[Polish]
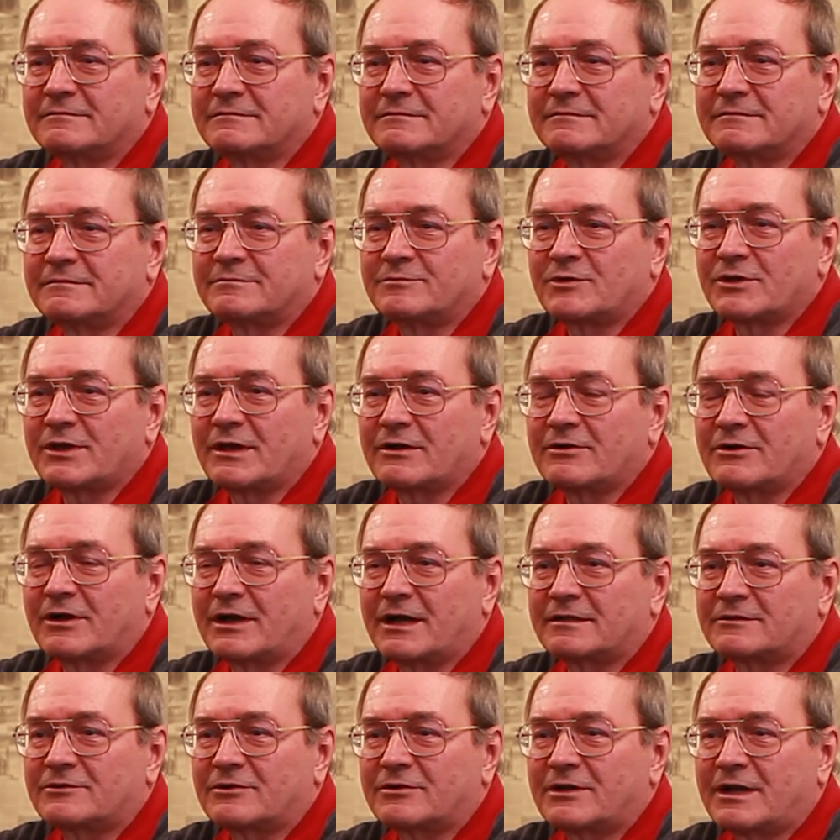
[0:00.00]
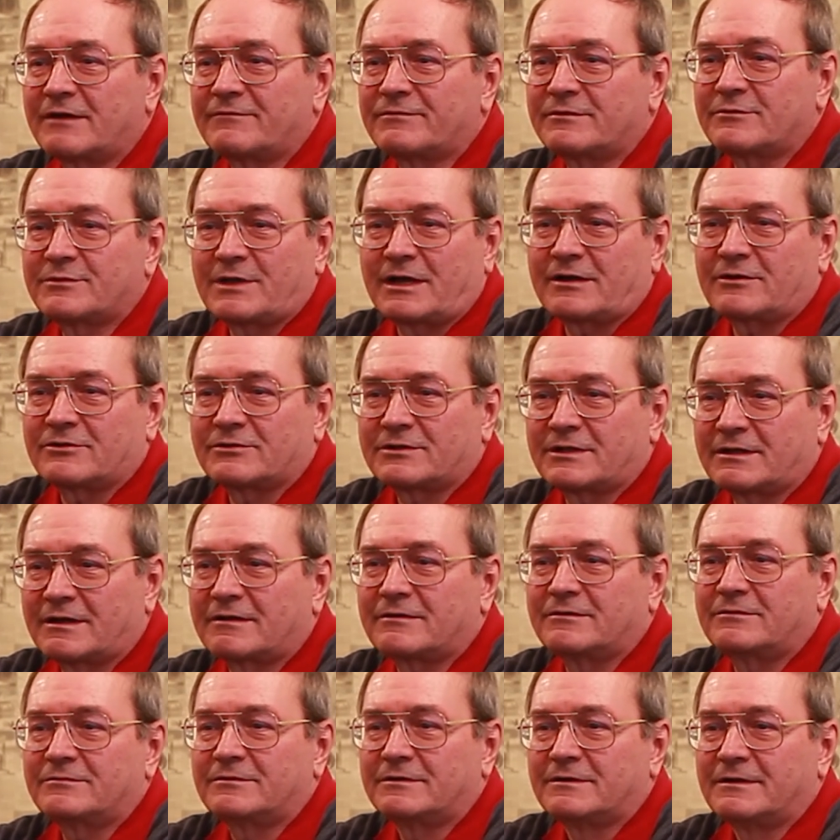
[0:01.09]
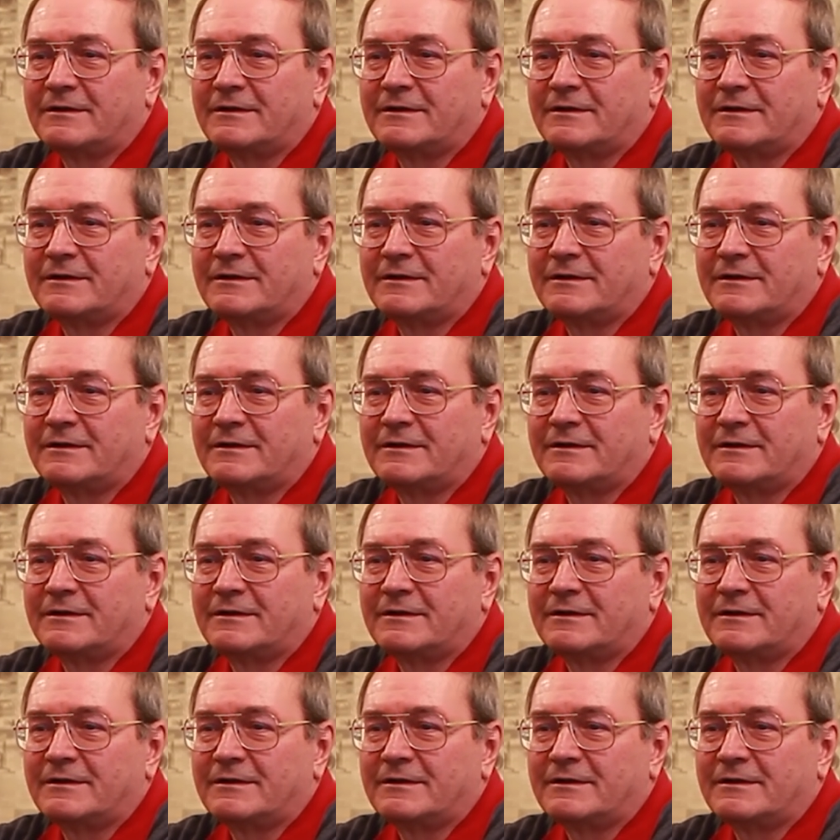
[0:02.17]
mojego kartografią jako taką.